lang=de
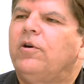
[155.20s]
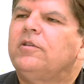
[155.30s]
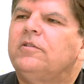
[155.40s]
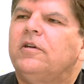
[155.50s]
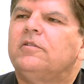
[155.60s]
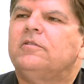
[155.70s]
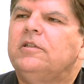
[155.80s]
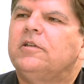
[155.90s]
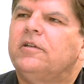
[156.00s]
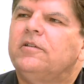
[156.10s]
Leute
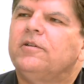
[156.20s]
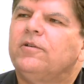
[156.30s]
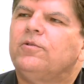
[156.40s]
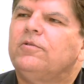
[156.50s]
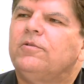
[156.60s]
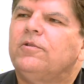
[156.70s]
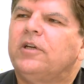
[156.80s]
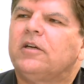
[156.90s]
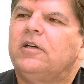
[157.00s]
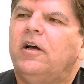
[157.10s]
dann ihre, ihre Kunden
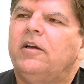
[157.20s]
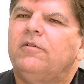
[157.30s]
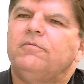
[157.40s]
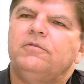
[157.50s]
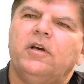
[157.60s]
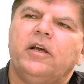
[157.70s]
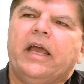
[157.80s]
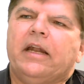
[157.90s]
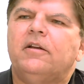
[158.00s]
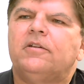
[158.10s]
Kontakte ein und wir
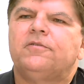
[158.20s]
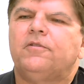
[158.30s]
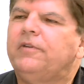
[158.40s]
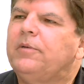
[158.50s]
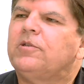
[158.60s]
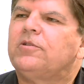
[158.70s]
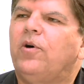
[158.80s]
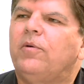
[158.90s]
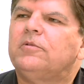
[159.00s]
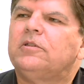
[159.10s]
erkennen das, von wem das
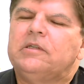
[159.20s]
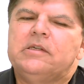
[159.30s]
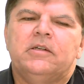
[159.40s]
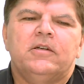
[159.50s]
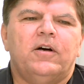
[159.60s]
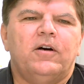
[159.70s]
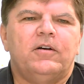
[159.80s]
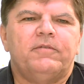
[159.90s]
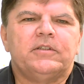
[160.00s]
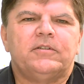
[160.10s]
kommt.
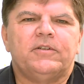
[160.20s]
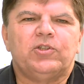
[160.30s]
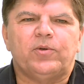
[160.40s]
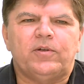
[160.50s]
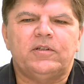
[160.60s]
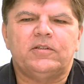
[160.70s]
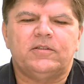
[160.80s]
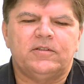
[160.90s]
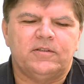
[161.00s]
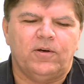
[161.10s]
Äh, was, was
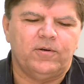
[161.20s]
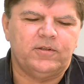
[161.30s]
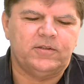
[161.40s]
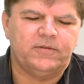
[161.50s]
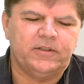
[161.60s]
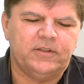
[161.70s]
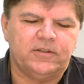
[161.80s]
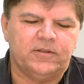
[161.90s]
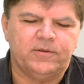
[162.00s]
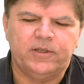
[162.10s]
Schönes ist auch, dass wenn
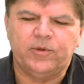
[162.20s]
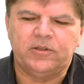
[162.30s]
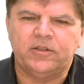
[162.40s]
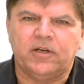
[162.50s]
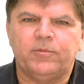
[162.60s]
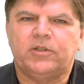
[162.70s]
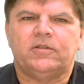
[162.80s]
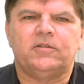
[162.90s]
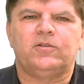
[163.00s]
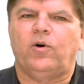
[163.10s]
jetzt also jemand sagt, Mensch,
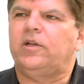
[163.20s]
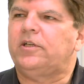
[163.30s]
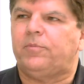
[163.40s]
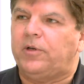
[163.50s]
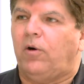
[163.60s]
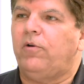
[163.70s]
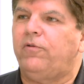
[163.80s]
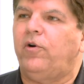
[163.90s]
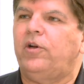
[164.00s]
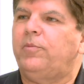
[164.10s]
das ist toll, ich habe ja auch
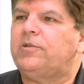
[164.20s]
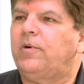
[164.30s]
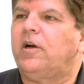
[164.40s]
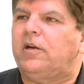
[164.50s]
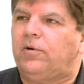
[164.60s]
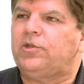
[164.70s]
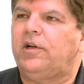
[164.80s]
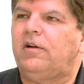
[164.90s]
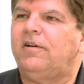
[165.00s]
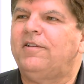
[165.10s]
Freunde, bin zwar kein
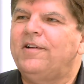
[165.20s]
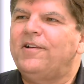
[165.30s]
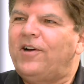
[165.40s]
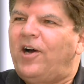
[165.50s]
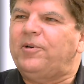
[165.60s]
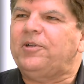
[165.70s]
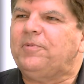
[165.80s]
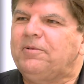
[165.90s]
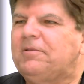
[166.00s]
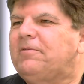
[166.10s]
Aussteller, mhm. aber ich
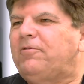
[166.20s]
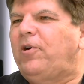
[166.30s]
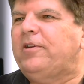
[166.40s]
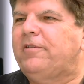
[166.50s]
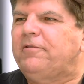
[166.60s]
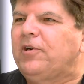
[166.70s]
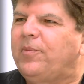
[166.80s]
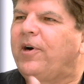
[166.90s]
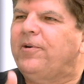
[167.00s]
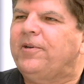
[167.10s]
bin jetzt ein Freund der
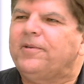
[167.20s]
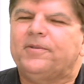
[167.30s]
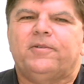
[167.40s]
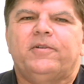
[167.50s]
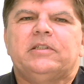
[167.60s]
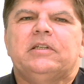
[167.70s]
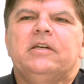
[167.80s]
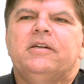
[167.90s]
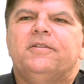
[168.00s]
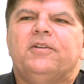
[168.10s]
Firma oder sowas,
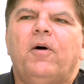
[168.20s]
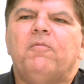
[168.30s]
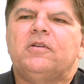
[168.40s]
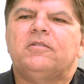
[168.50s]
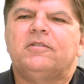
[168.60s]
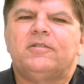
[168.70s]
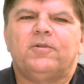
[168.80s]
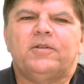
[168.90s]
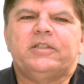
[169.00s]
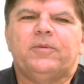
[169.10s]
dann haben wir das
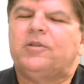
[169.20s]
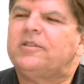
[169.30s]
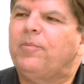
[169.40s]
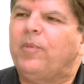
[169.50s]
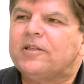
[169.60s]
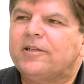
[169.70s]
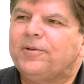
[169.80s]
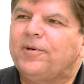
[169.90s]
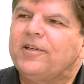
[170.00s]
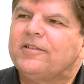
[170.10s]
Konzept des
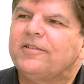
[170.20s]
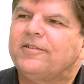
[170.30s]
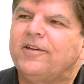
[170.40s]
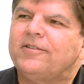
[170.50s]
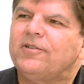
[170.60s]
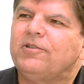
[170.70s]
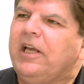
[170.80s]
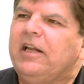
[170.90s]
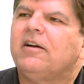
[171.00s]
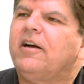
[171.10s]
Ambassadors, das heißt also
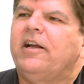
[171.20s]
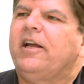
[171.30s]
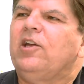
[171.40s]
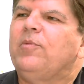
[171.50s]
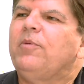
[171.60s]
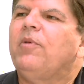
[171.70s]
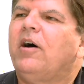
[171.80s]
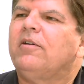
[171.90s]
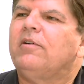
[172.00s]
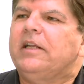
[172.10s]
jeder kann eigentlich
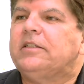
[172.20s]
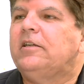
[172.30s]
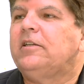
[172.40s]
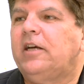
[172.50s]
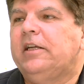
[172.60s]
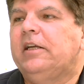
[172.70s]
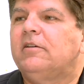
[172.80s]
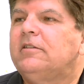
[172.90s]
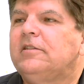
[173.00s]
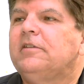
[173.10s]
mitmachen und letztendlich ja. kann
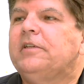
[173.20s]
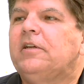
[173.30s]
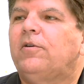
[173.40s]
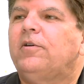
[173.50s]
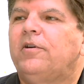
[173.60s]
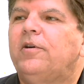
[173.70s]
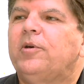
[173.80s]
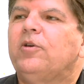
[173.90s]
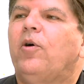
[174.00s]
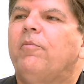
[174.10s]
jeder diesen Gewinn auch äh,
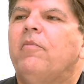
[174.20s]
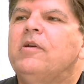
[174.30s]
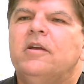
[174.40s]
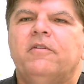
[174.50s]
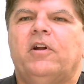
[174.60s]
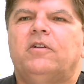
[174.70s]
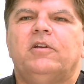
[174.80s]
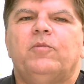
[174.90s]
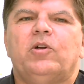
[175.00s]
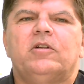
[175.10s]
bekommen. Wenn
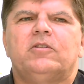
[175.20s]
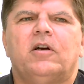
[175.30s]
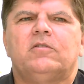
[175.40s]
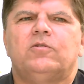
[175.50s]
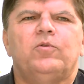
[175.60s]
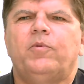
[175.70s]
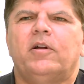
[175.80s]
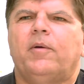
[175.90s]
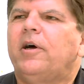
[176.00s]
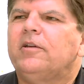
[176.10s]
also jemand jetzt sagt,
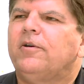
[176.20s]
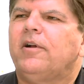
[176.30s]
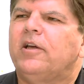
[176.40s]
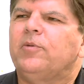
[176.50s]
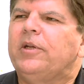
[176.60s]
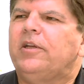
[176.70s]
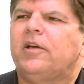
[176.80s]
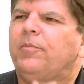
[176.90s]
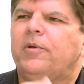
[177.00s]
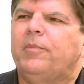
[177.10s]
super, da mache ich doch gleich mit,
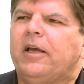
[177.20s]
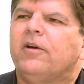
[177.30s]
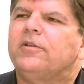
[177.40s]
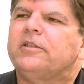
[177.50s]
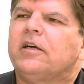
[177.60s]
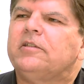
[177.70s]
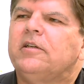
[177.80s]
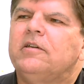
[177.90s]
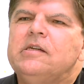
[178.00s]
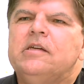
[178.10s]
ich habe eine Menge
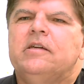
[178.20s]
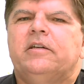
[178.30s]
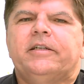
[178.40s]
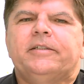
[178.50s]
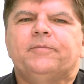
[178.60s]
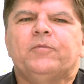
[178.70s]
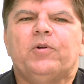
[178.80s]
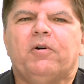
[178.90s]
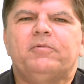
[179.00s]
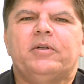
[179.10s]
Kontakte ähm,
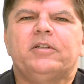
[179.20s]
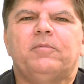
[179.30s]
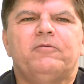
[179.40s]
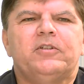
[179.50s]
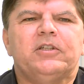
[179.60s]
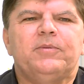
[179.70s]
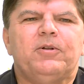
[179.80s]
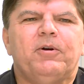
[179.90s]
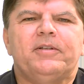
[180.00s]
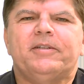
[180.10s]
und oftmals haben
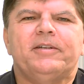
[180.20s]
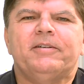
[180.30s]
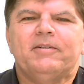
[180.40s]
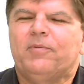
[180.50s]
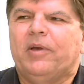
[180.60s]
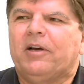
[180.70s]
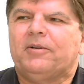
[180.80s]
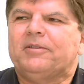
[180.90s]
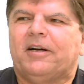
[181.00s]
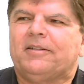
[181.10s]
Vertriebsleute mehr
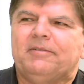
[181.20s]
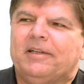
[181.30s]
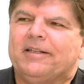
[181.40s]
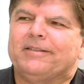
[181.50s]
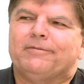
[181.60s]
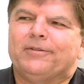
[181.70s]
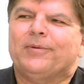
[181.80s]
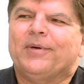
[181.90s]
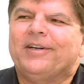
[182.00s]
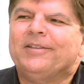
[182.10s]
Kontakte wie eine ganze
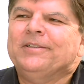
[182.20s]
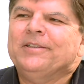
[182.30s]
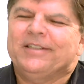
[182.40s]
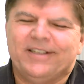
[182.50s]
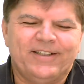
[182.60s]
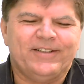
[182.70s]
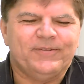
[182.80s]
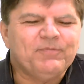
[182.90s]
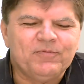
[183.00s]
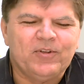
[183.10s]
Firma,
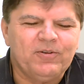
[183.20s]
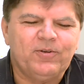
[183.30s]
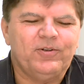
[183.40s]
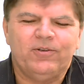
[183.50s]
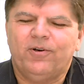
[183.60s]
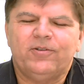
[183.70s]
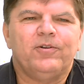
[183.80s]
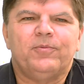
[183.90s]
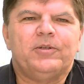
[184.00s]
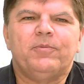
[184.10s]
ähm, dann können die heute
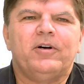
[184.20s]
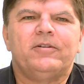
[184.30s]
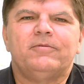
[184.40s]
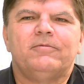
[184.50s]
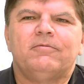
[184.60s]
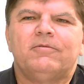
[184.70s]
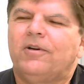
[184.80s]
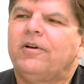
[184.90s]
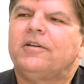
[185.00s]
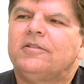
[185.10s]
noch mitmachen und äh,
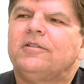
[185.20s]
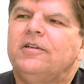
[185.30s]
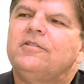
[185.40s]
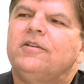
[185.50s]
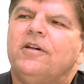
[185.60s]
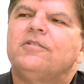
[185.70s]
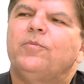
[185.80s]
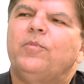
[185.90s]
registrieren sich als